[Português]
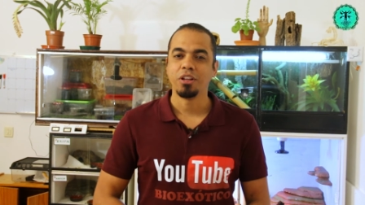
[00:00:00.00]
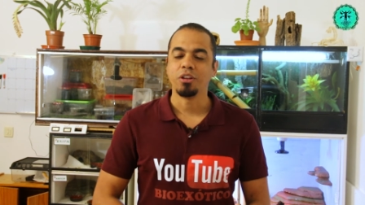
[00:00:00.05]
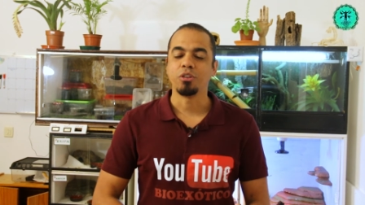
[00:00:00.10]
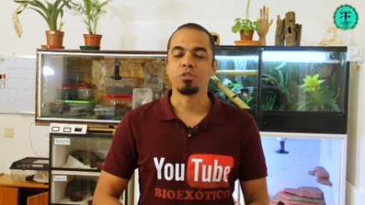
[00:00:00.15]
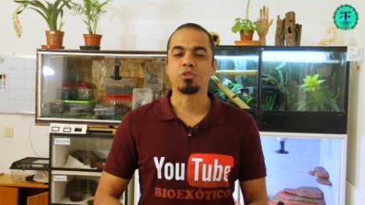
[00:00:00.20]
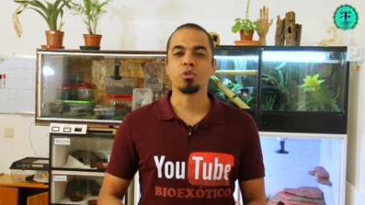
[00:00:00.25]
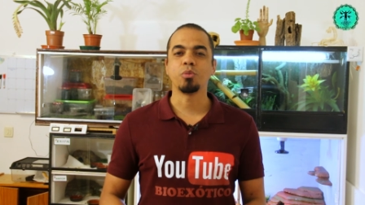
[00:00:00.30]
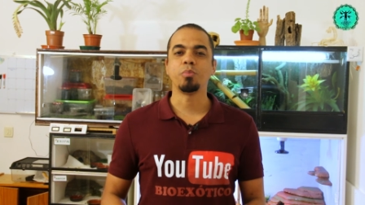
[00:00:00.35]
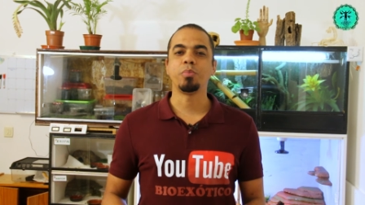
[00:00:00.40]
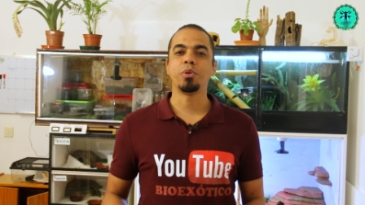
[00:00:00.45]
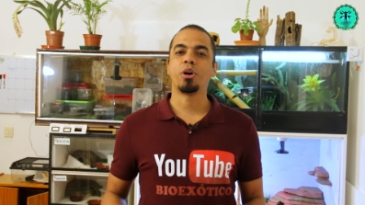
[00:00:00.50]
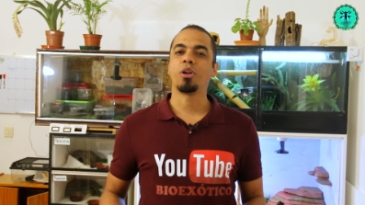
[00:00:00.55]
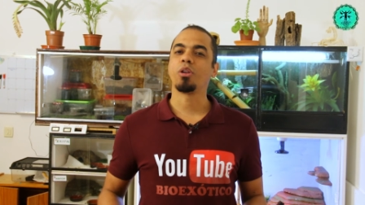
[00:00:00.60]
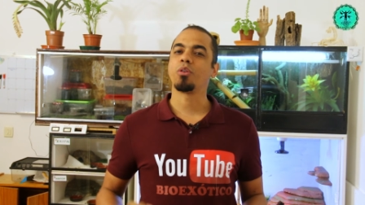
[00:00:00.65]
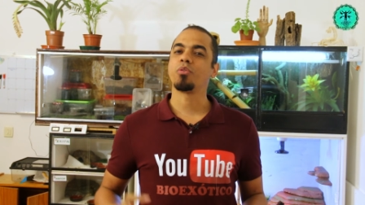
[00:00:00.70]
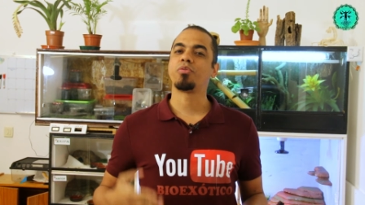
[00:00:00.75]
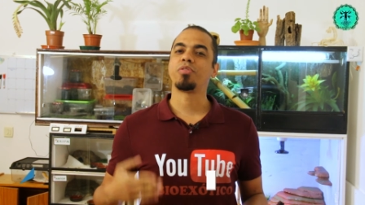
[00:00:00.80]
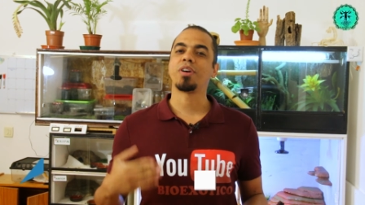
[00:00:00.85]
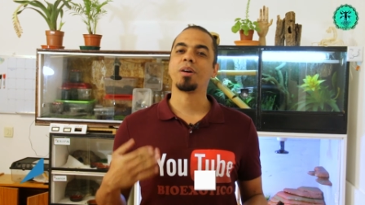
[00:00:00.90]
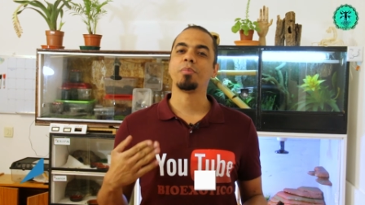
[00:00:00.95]
Eu sou o
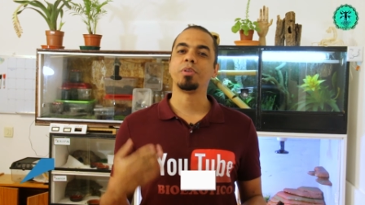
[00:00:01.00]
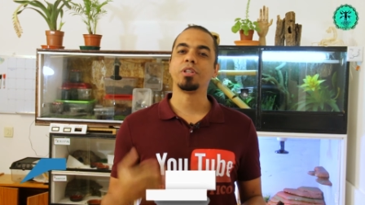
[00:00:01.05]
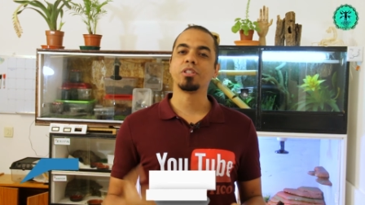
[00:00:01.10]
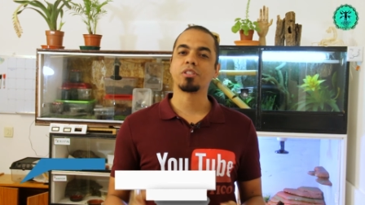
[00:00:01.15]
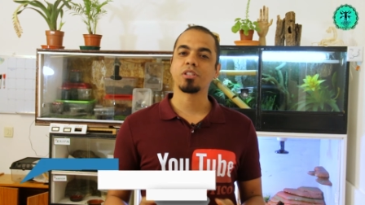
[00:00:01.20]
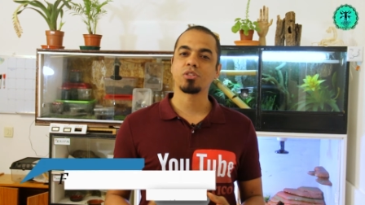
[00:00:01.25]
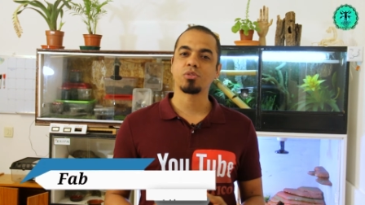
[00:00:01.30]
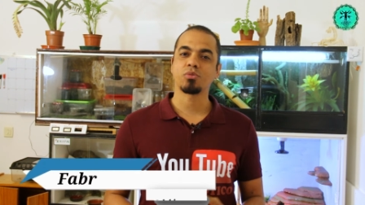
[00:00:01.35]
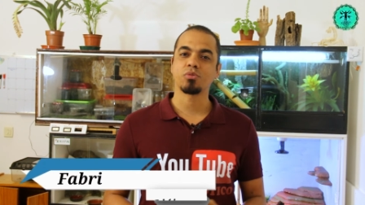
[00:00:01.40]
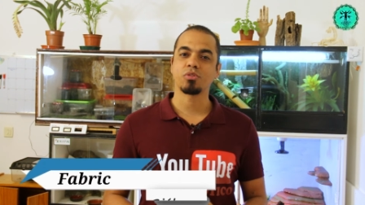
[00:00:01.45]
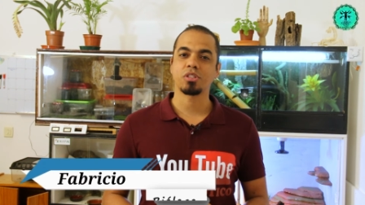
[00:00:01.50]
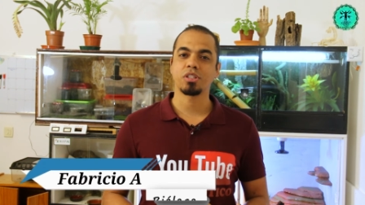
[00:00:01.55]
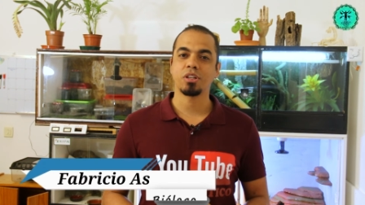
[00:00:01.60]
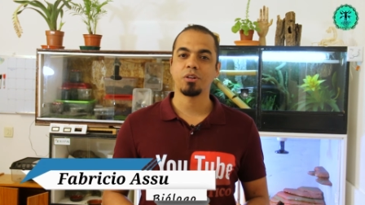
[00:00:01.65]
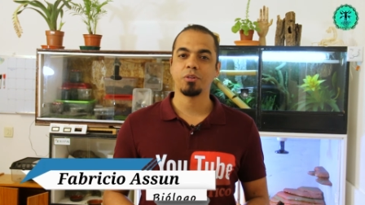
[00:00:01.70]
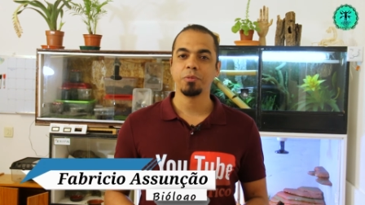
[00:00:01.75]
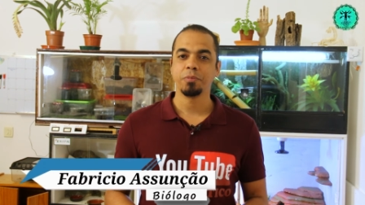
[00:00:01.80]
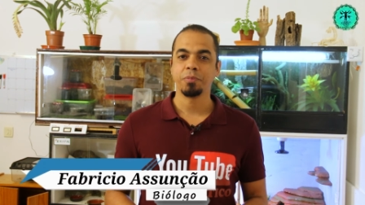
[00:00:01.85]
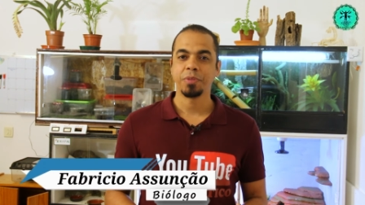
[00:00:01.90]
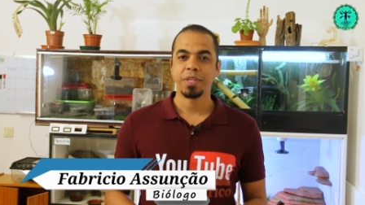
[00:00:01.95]
biólogo Fabrício
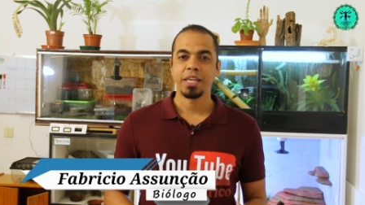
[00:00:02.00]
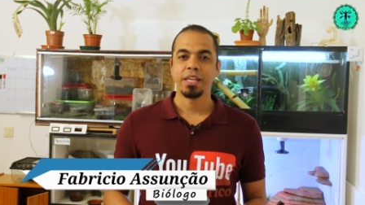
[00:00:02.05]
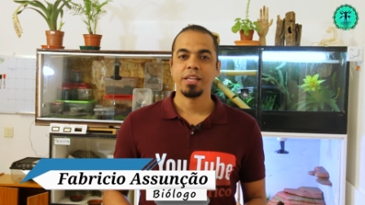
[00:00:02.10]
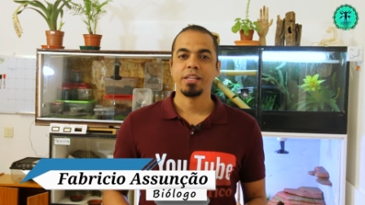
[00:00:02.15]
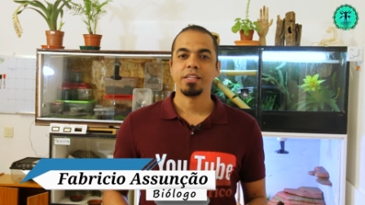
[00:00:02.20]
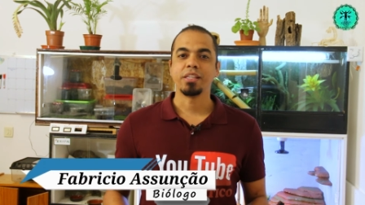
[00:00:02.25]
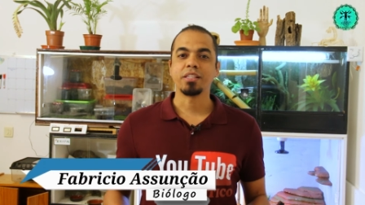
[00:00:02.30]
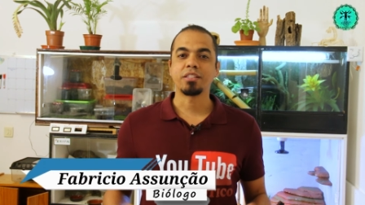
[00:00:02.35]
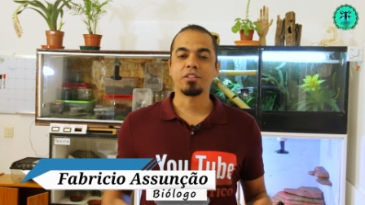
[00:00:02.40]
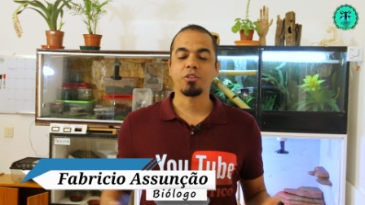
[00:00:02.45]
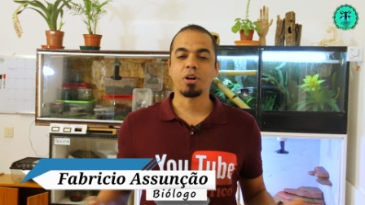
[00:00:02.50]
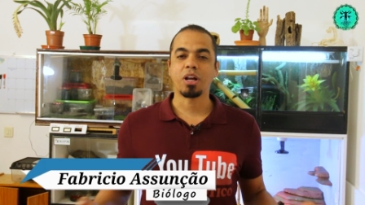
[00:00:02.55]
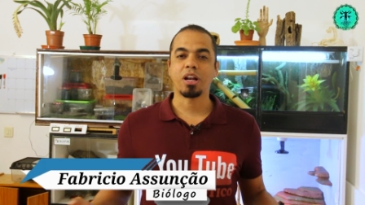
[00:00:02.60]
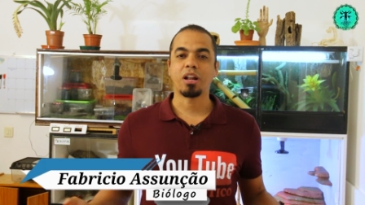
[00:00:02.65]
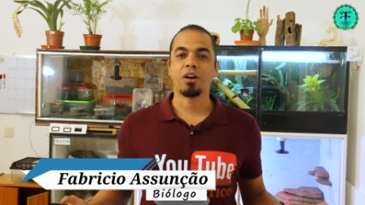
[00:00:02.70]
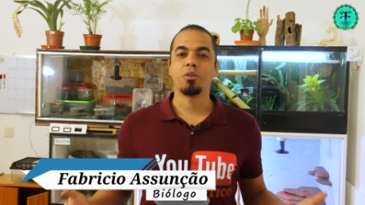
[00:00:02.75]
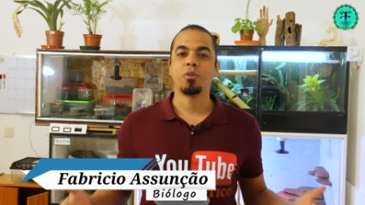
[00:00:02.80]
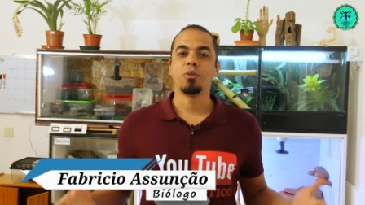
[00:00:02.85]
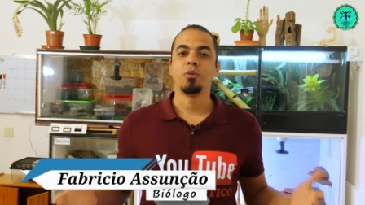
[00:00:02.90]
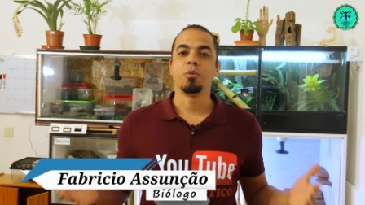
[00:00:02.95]
Assunção e esse é o
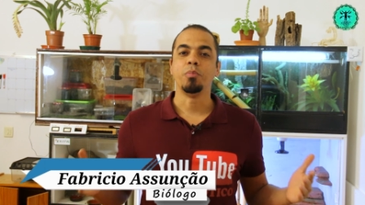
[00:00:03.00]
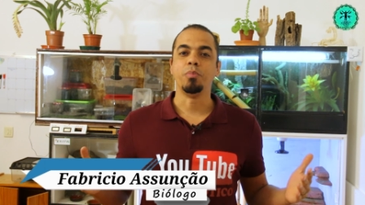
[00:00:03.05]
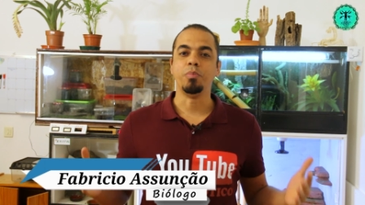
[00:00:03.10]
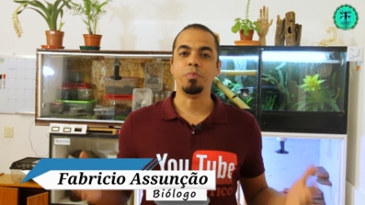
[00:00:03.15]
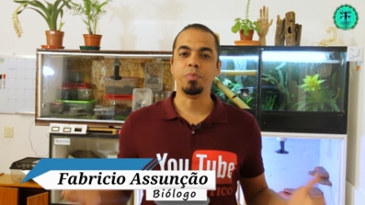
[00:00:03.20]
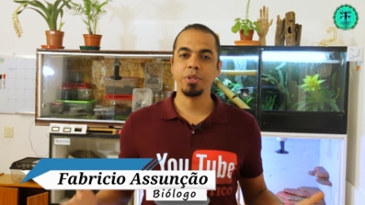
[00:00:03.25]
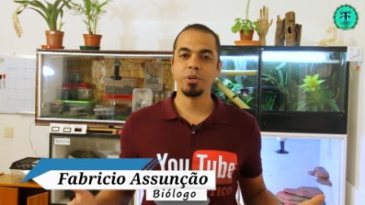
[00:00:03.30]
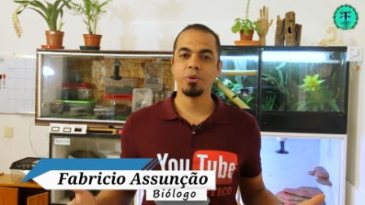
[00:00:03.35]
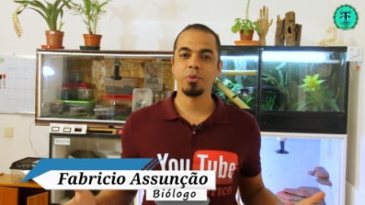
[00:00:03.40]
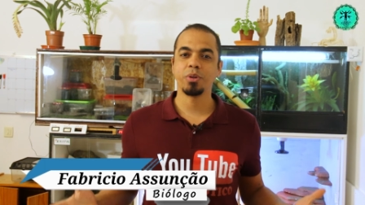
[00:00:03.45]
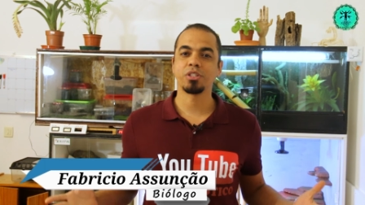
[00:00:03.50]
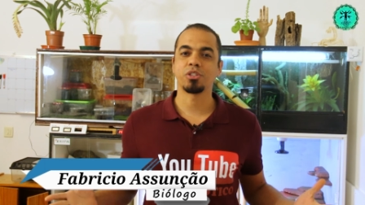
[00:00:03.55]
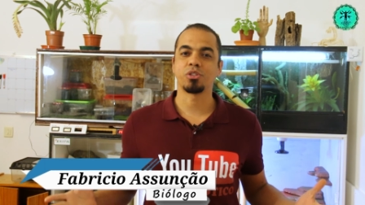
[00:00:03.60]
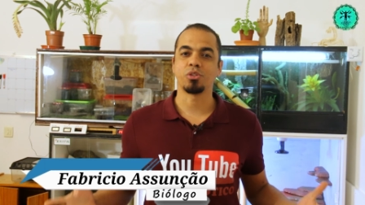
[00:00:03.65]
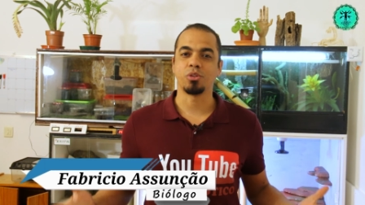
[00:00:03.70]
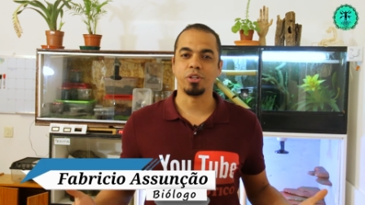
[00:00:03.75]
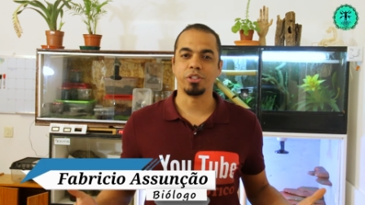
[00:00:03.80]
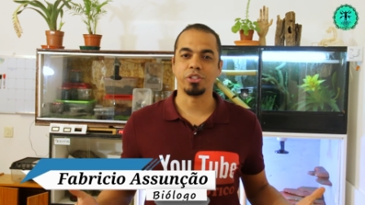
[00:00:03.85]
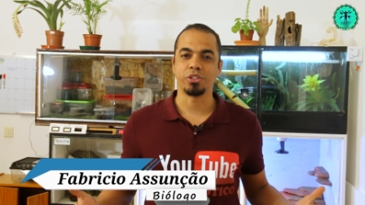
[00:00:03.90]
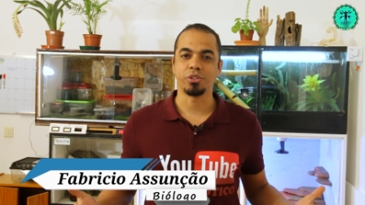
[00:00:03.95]
canal
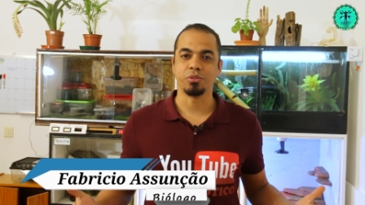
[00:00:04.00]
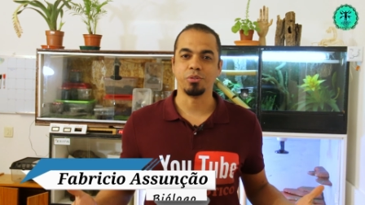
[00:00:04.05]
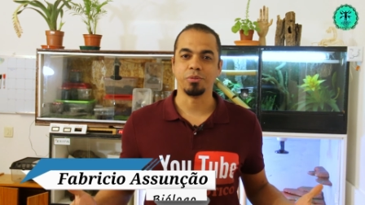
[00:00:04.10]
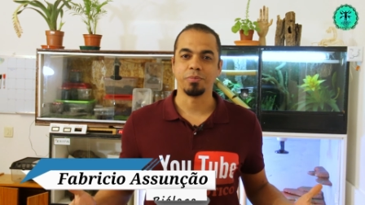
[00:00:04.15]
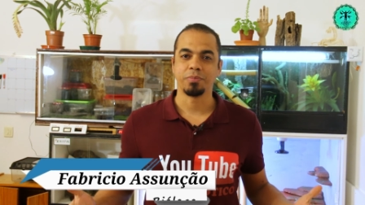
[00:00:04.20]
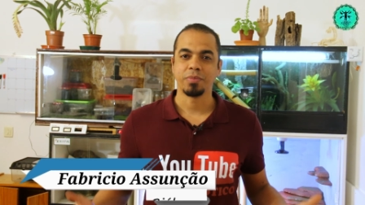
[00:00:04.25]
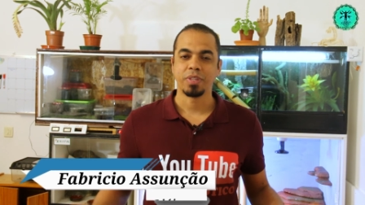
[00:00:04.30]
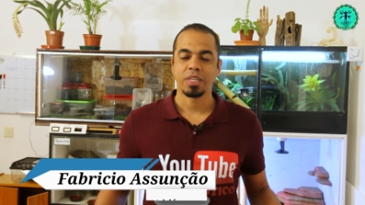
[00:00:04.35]
Bioexótico.